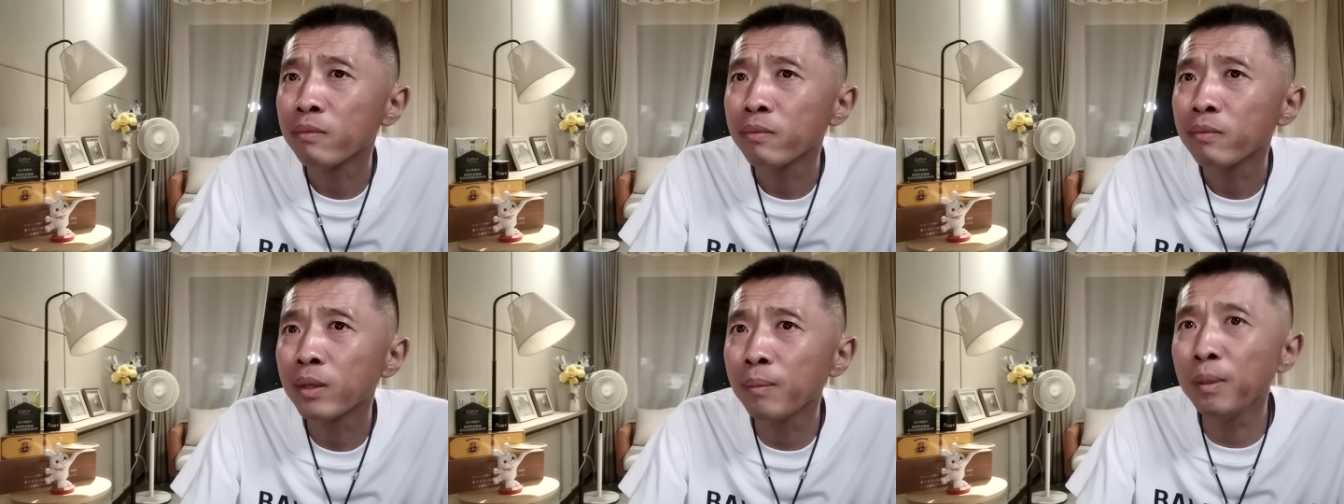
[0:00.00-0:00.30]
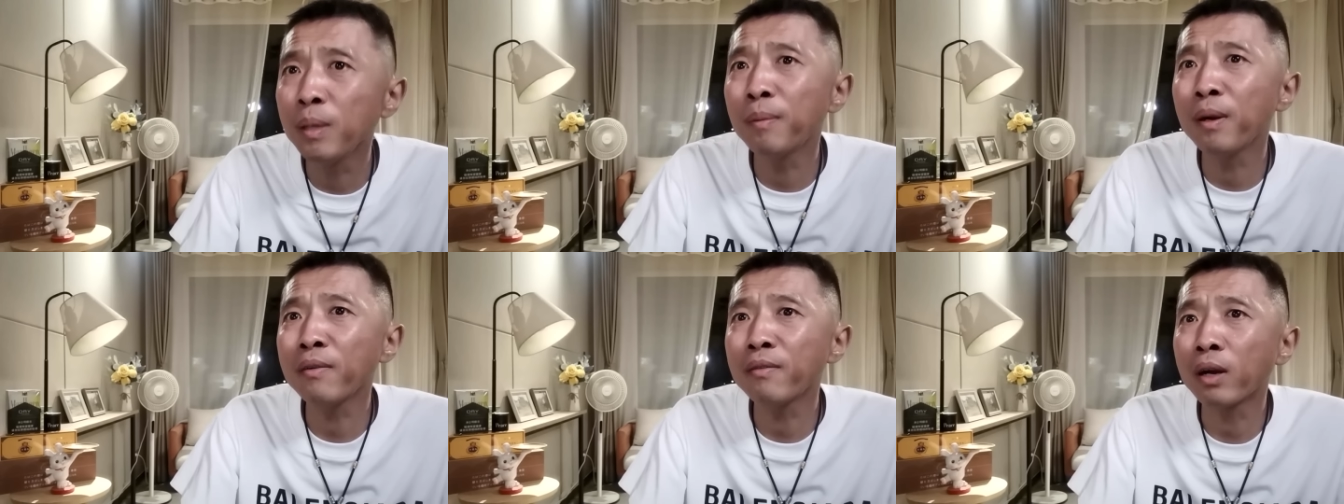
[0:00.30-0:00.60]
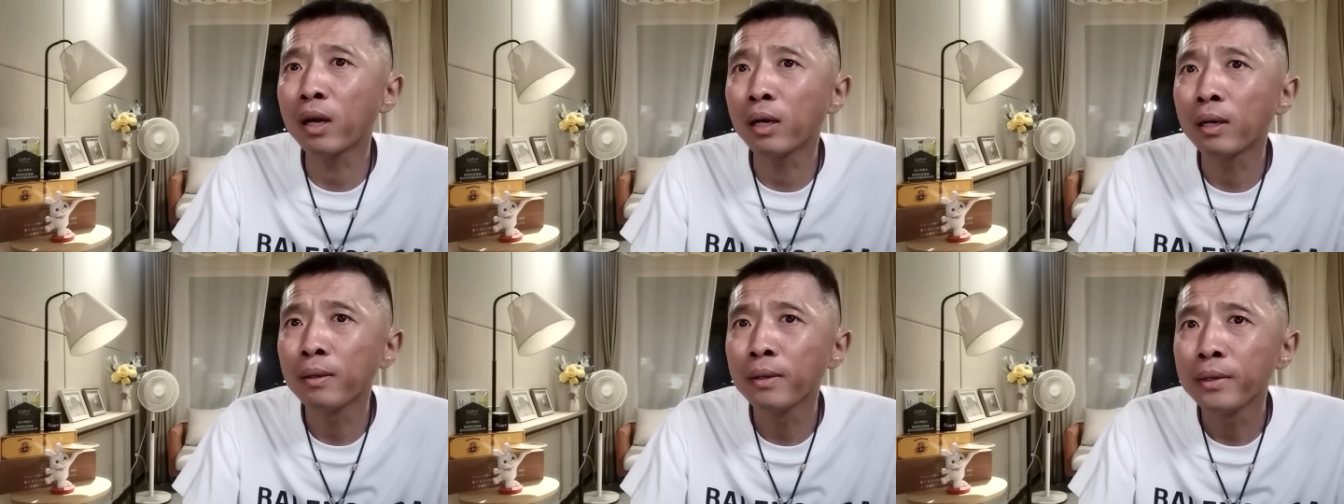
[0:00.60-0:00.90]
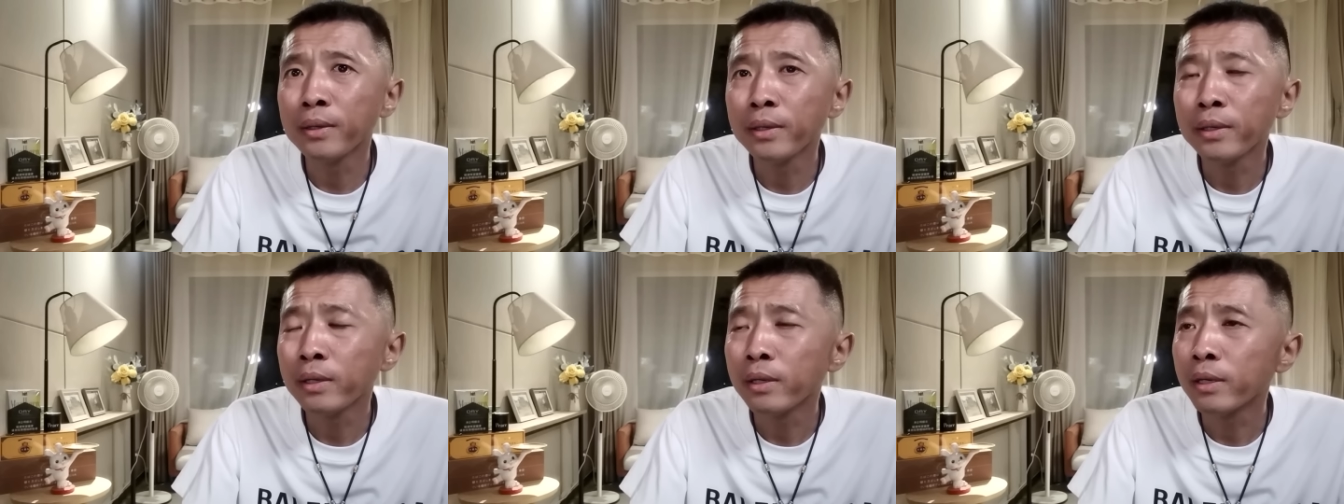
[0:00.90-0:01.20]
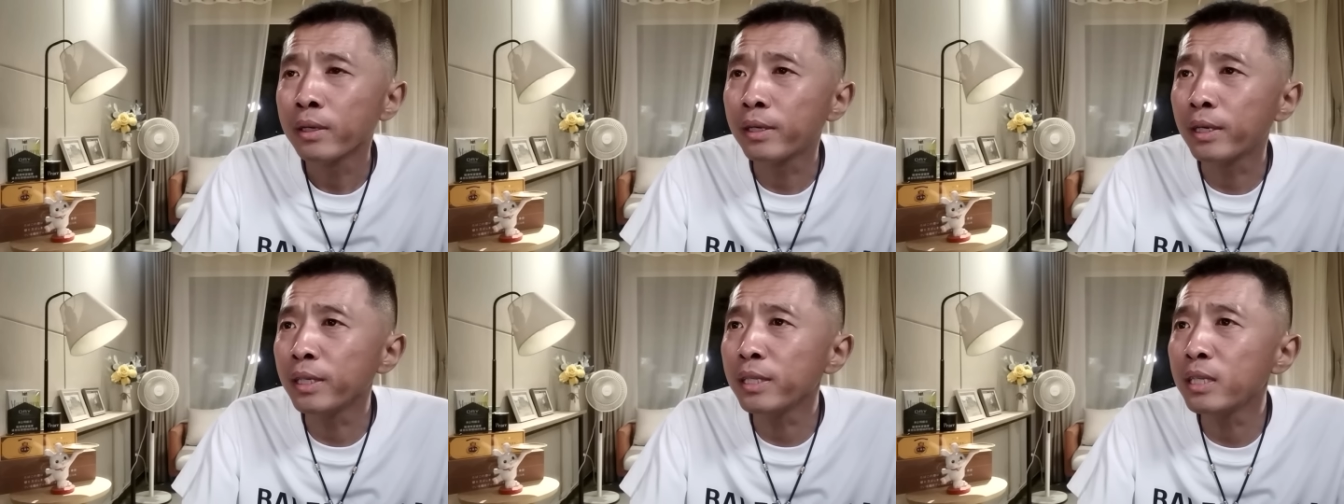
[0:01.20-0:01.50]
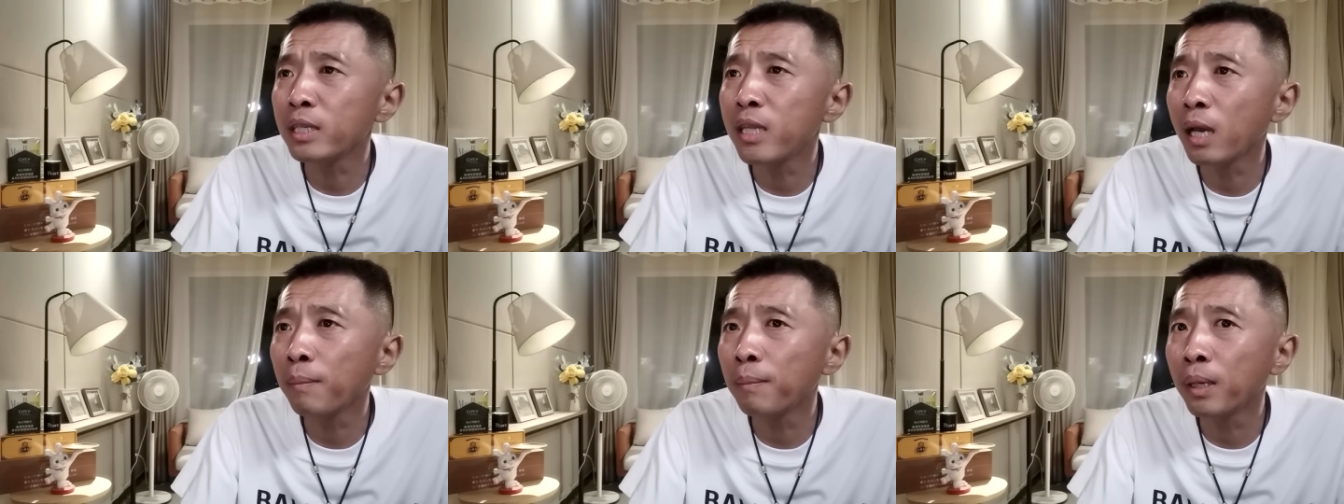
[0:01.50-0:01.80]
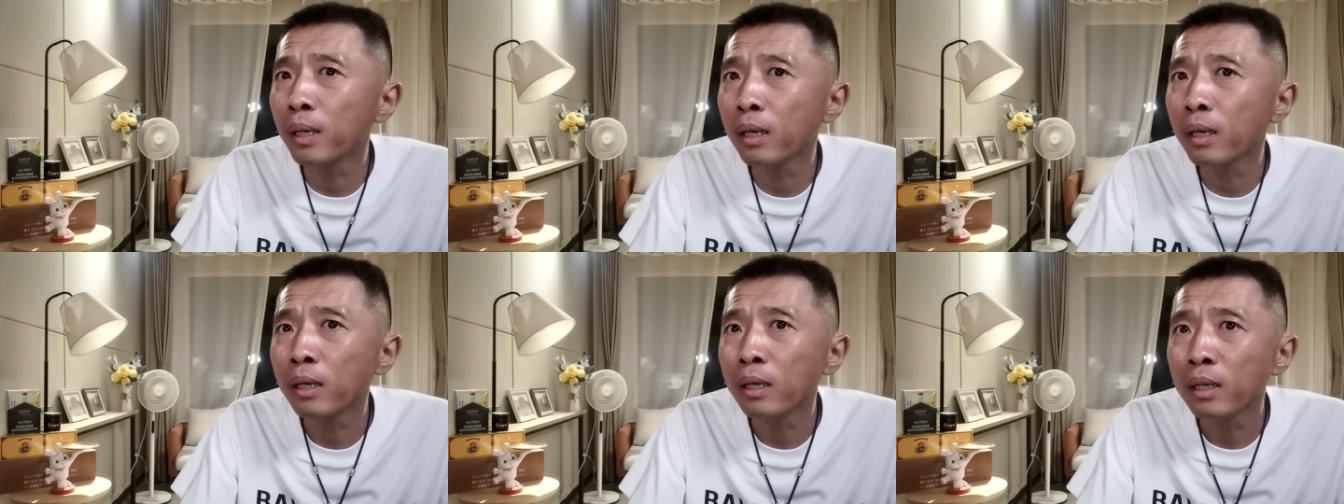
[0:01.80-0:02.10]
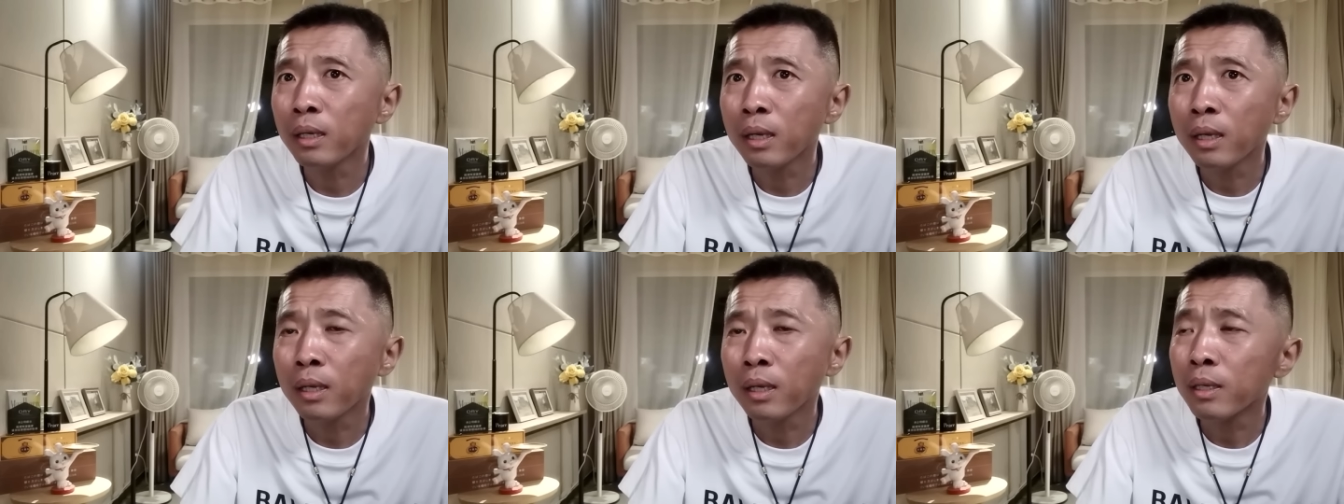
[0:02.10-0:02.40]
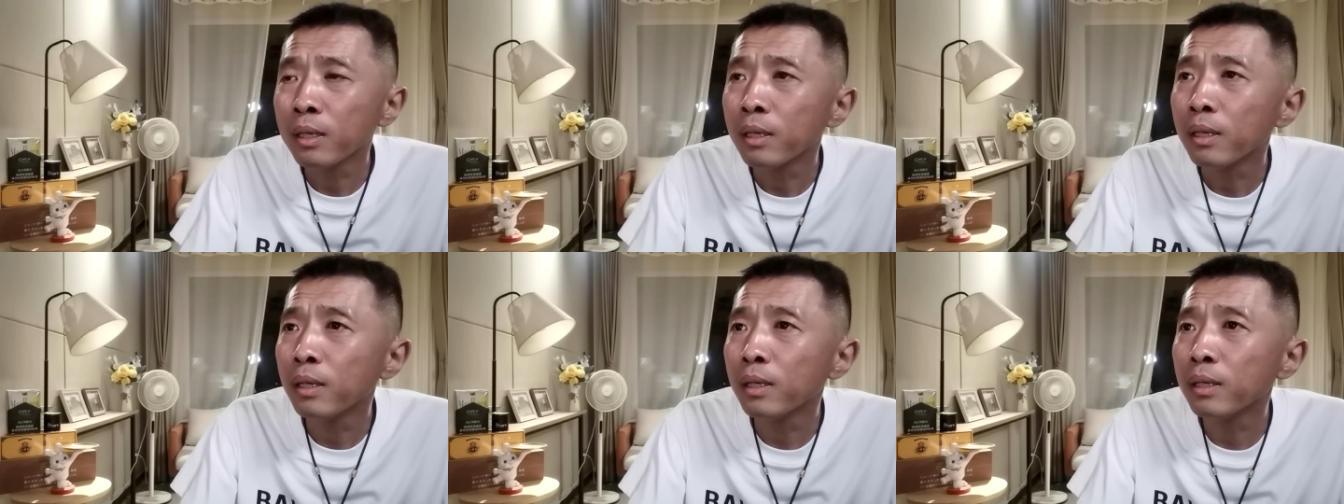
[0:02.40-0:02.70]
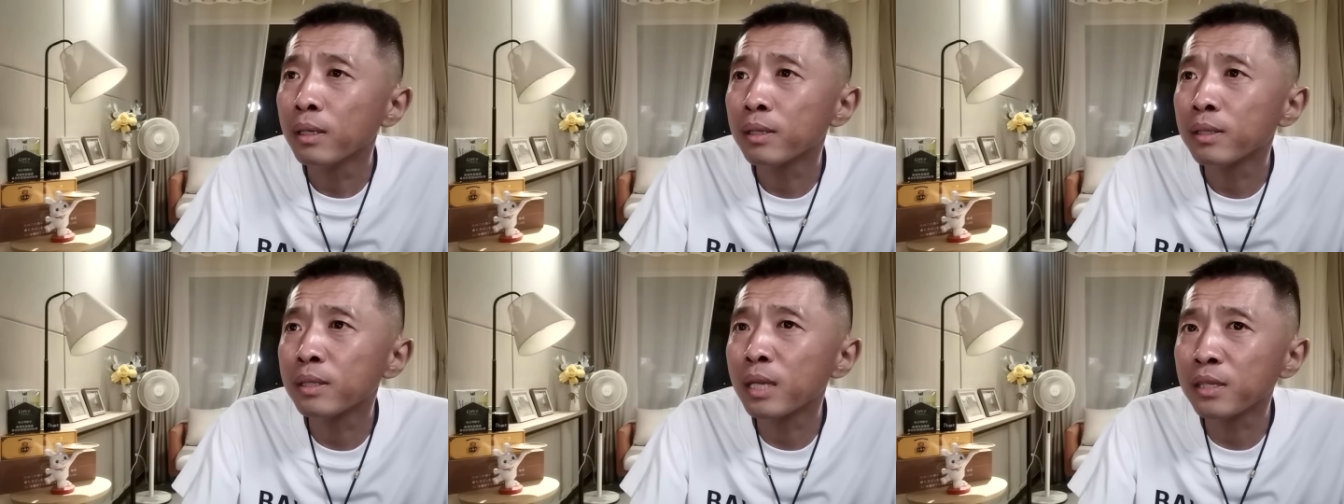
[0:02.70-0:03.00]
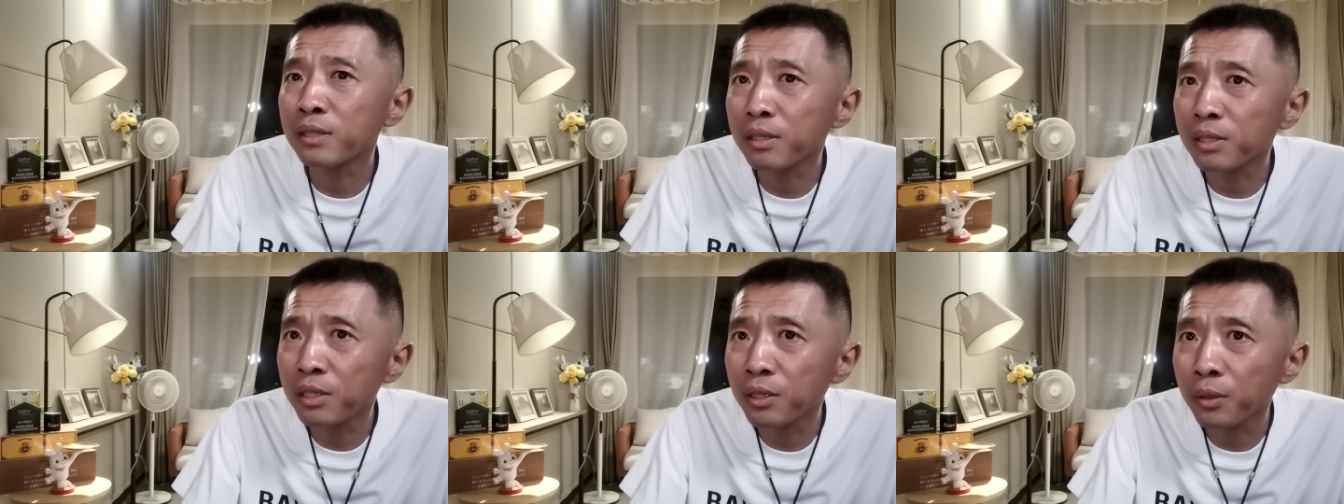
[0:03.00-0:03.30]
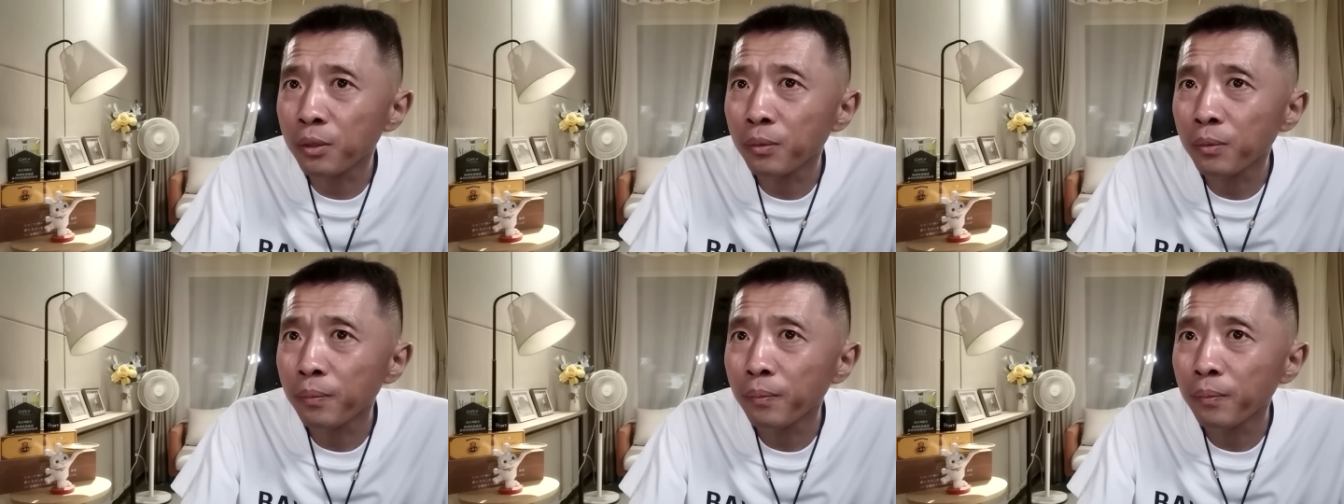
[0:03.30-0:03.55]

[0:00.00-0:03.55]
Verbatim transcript: 那没办法，隔几天吧，呃，再次启动，